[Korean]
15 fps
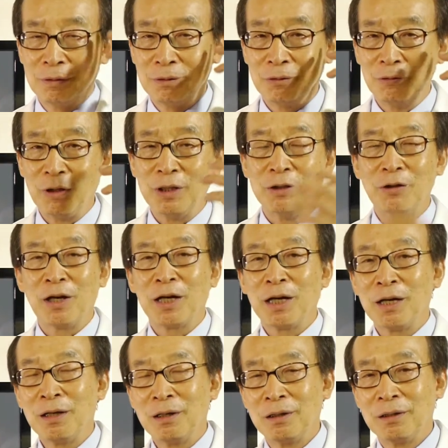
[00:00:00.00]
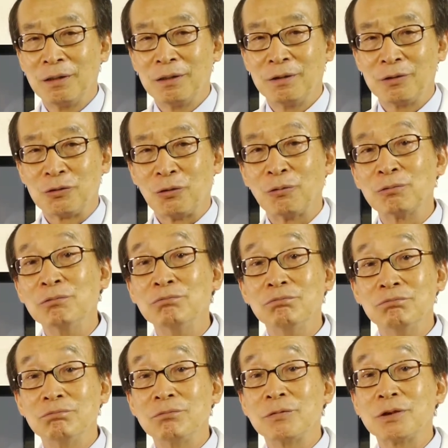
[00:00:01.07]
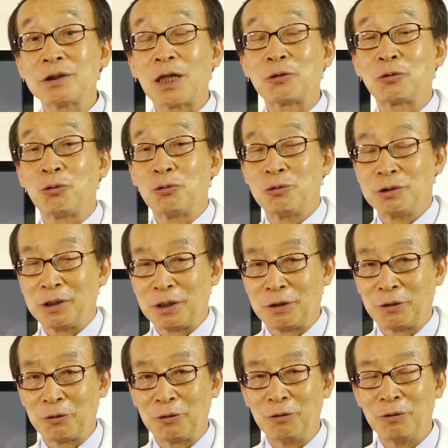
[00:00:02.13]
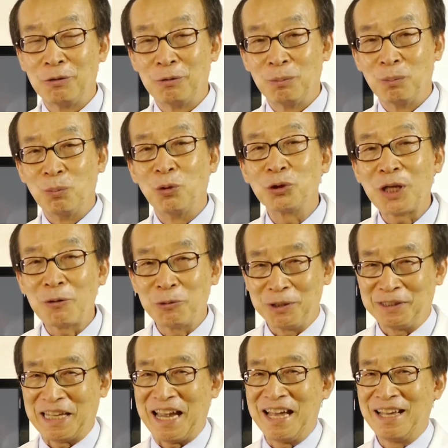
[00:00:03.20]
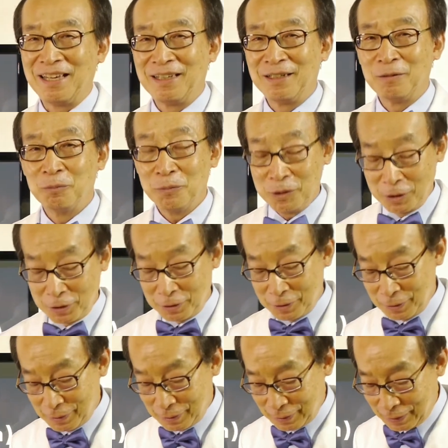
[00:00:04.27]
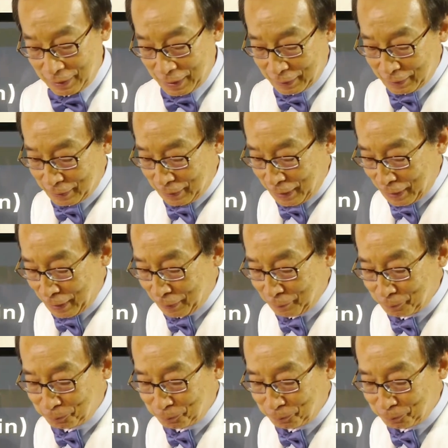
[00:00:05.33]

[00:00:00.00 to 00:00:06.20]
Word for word: 내, 네, 내가 쪽 작동을 제대로 못하고 있다. 뭐 이런 얘기인데